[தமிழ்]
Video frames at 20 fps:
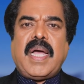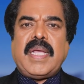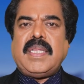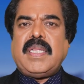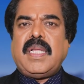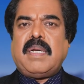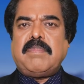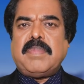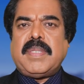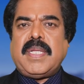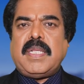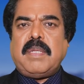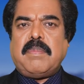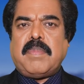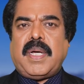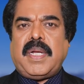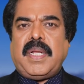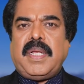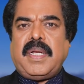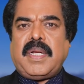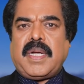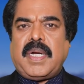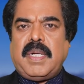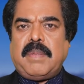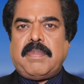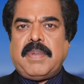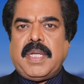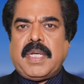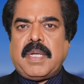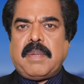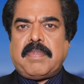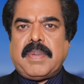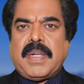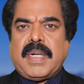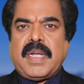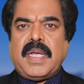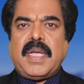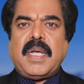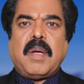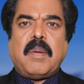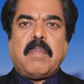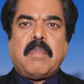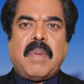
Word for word: ஐந்தாம் தேதி மாலை கண்டுபிடிக்கப்பட்ட